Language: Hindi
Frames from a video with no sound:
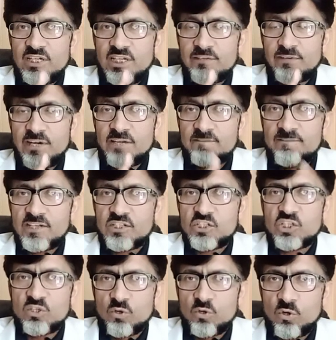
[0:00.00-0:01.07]
लिवर
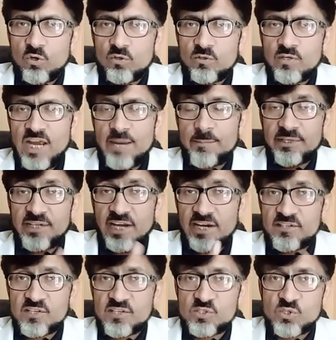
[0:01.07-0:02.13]
इन्फेक्शन हो
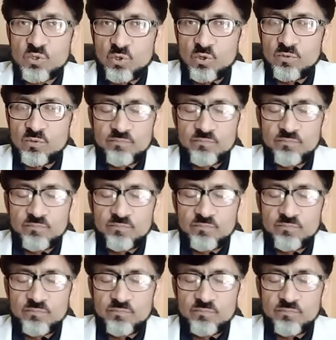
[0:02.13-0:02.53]
हेपाटाइटिस हो